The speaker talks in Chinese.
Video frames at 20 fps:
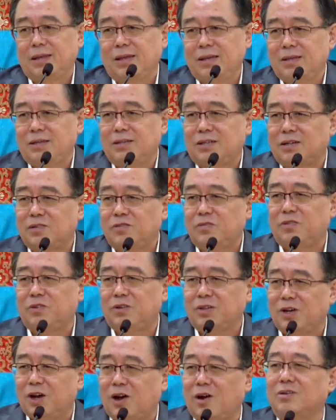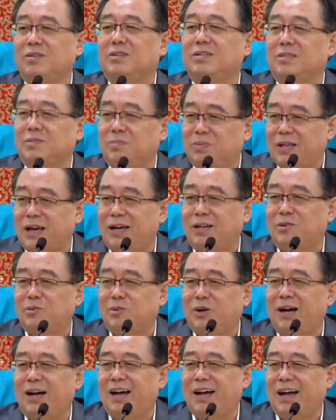你成佛你好意思不带着
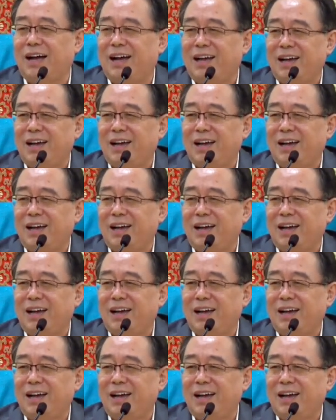我？